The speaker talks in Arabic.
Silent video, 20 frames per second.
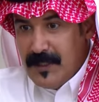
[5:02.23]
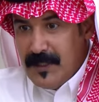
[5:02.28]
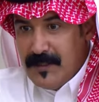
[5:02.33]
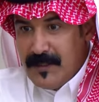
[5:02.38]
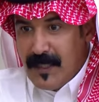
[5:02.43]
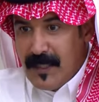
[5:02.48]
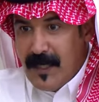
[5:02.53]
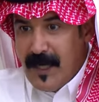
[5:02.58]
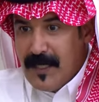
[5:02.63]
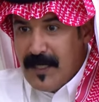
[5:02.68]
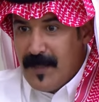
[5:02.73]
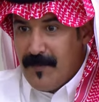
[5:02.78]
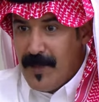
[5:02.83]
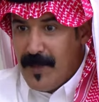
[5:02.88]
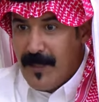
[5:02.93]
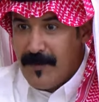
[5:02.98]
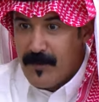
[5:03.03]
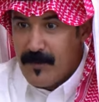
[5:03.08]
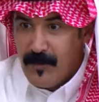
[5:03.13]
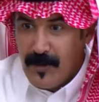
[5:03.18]
عندك
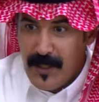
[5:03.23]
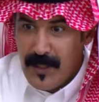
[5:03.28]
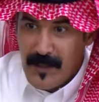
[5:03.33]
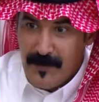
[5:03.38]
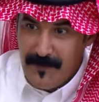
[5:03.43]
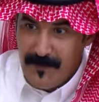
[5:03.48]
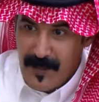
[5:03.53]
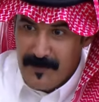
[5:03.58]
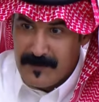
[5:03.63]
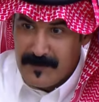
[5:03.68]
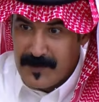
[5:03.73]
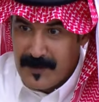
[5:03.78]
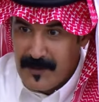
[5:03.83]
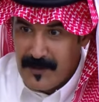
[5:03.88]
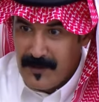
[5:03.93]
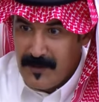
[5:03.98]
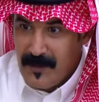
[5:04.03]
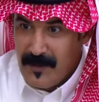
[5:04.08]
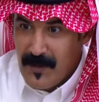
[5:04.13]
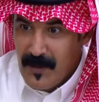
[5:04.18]
الهيلمة هذه كلها فهمت؟
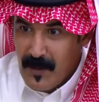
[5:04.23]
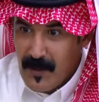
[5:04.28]
مم.